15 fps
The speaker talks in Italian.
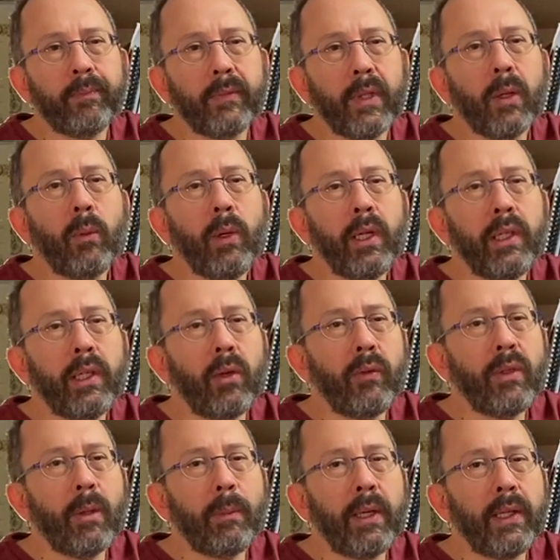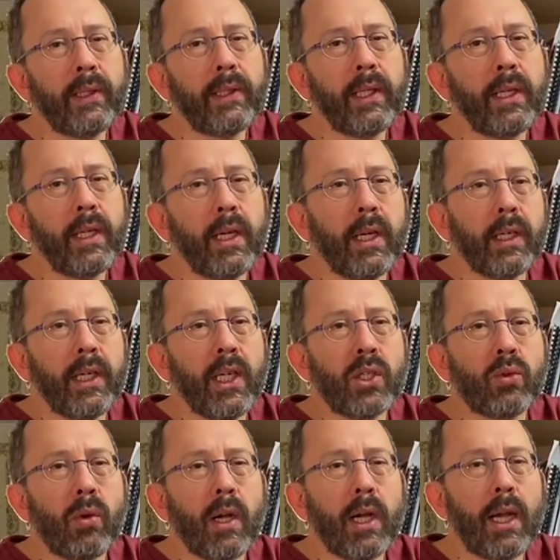E quindi ovviamente chi
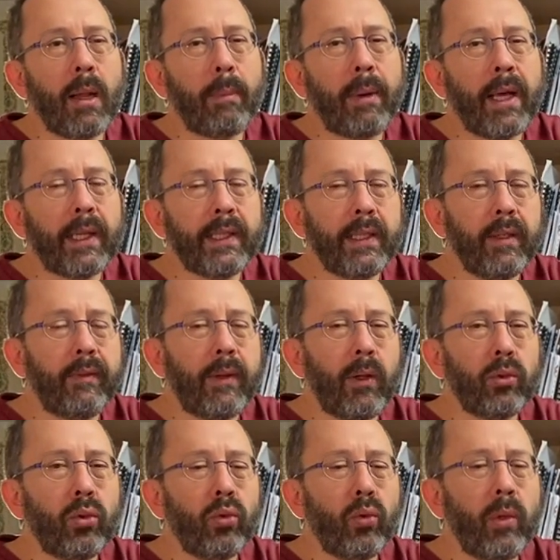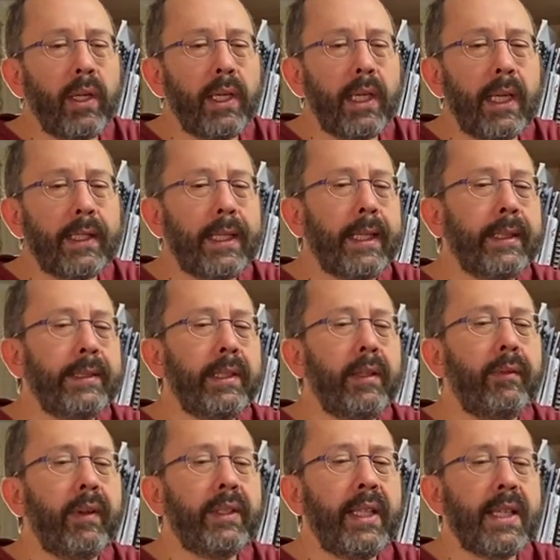suona la parte del flauto 2 ne ha tanti di
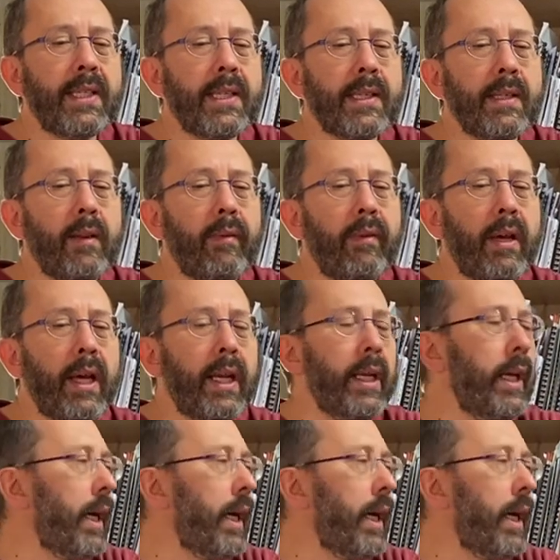Fa diesis da fare,